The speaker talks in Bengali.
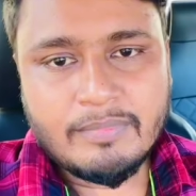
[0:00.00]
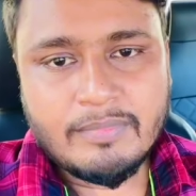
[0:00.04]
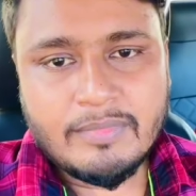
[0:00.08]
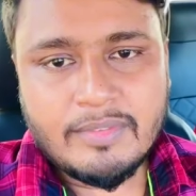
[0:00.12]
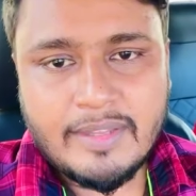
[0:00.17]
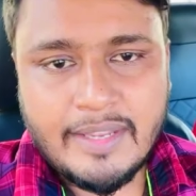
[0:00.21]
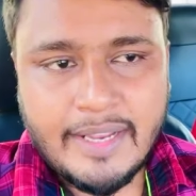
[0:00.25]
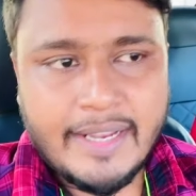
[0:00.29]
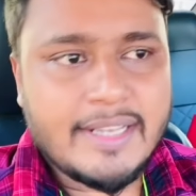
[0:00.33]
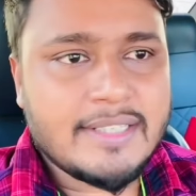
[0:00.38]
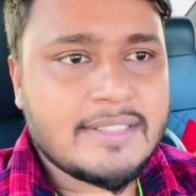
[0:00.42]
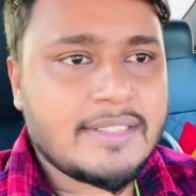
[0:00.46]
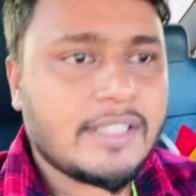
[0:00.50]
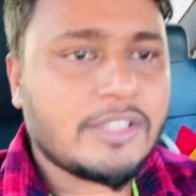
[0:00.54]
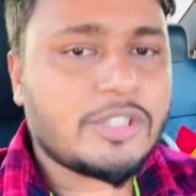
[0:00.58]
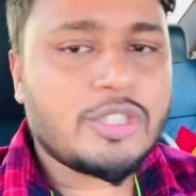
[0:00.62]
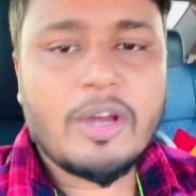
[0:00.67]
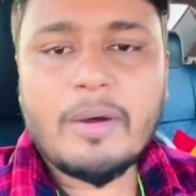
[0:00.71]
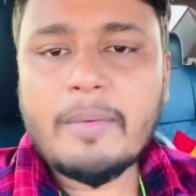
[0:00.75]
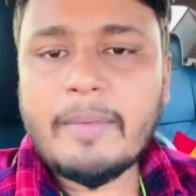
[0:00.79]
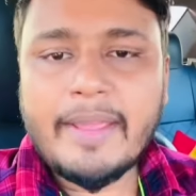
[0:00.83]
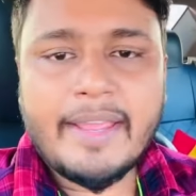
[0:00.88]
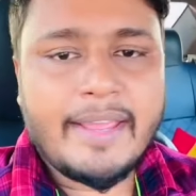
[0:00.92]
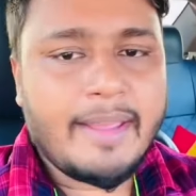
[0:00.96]
ঠিক আছে
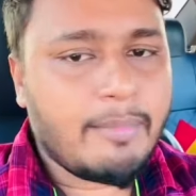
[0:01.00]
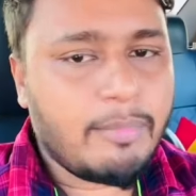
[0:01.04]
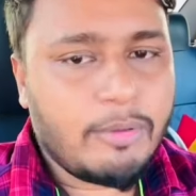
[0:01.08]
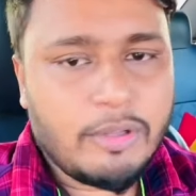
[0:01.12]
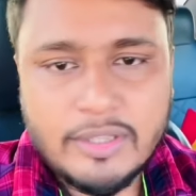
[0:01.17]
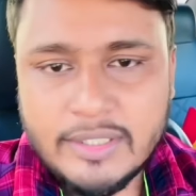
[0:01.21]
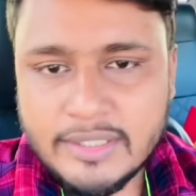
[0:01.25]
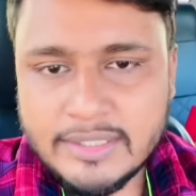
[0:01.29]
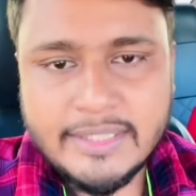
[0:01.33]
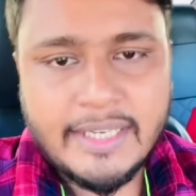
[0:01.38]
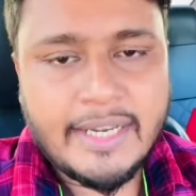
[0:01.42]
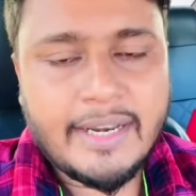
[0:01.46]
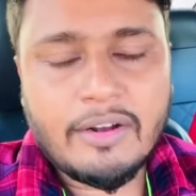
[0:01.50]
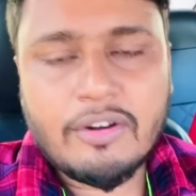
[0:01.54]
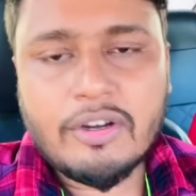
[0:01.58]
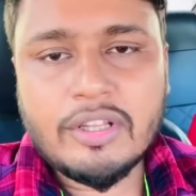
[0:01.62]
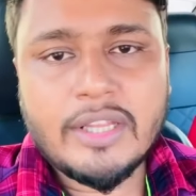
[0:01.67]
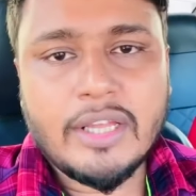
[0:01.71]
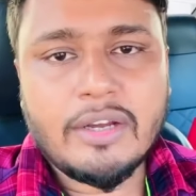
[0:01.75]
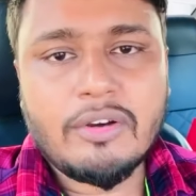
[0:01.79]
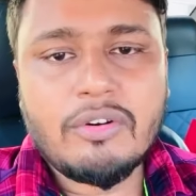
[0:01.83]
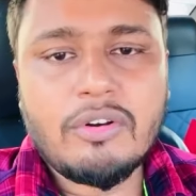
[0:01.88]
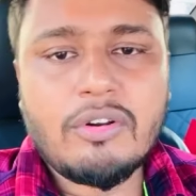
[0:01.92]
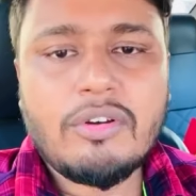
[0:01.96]
সবাইকে বলতেছি না
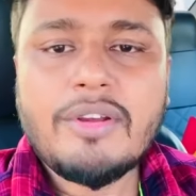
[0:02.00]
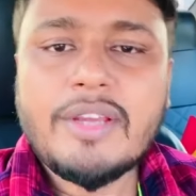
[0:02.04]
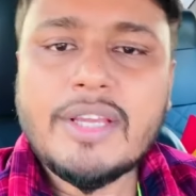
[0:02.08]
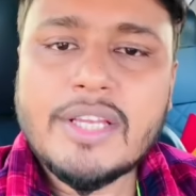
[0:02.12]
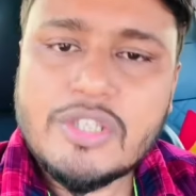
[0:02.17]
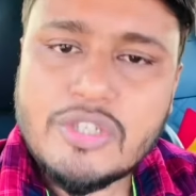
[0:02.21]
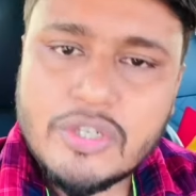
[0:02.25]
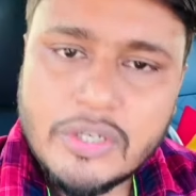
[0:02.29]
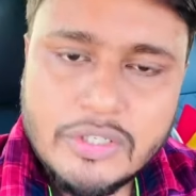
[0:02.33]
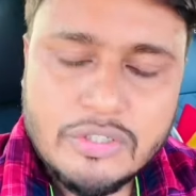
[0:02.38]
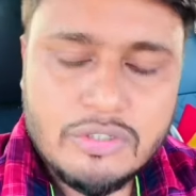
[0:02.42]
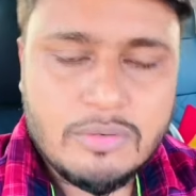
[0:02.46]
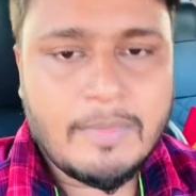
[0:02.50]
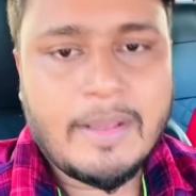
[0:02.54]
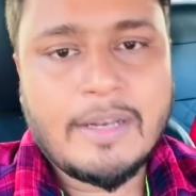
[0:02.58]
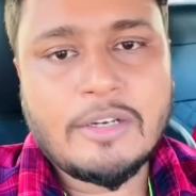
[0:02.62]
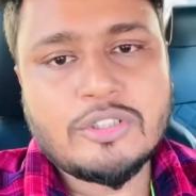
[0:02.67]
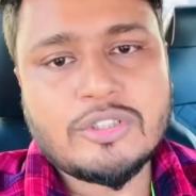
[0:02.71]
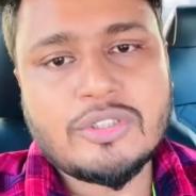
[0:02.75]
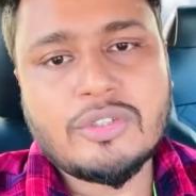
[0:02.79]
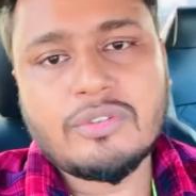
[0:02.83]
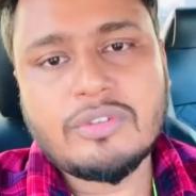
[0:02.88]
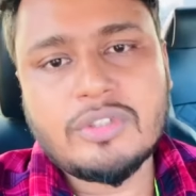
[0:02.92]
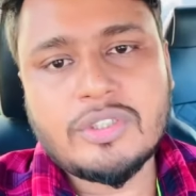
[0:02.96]
কথাগুলো কিছু কিছু
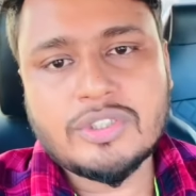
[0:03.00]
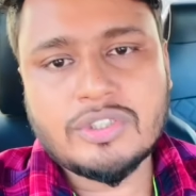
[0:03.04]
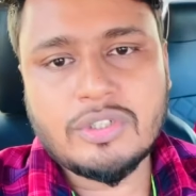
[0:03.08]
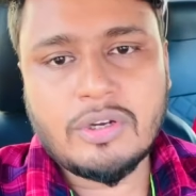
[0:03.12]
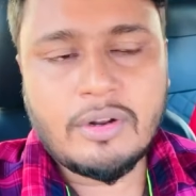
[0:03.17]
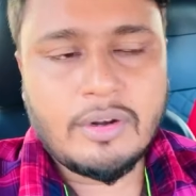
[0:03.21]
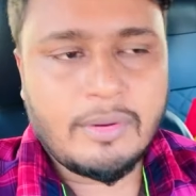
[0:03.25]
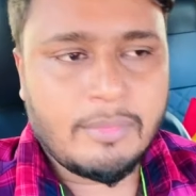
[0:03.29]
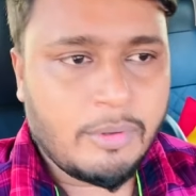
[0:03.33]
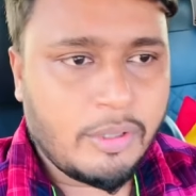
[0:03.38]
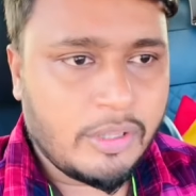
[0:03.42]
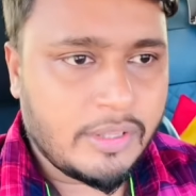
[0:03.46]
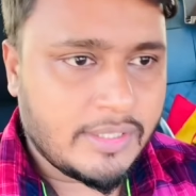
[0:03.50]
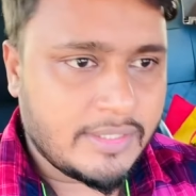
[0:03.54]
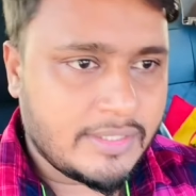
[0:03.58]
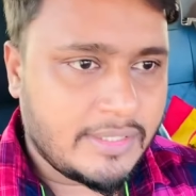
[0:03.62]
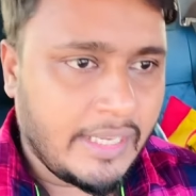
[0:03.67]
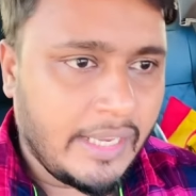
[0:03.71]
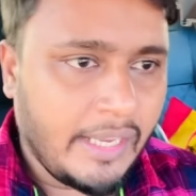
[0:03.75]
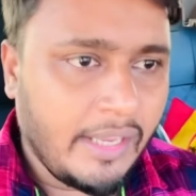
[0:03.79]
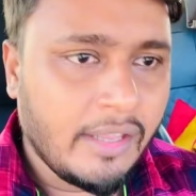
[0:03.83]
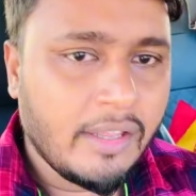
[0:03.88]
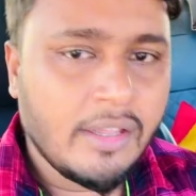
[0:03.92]
মানুষকে উদ্দেশ্য করে বলতেছি